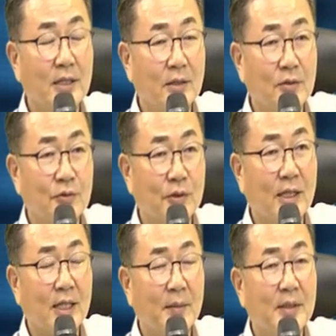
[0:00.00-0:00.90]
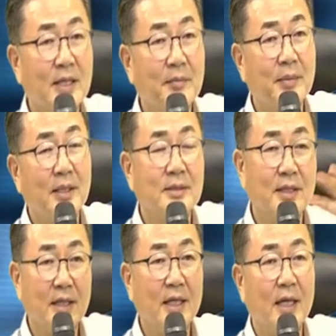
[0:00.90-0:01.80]
걸 주로 한다면 300은
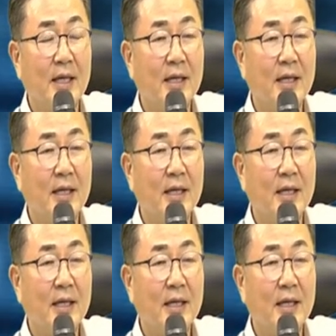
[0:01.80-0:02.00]
세개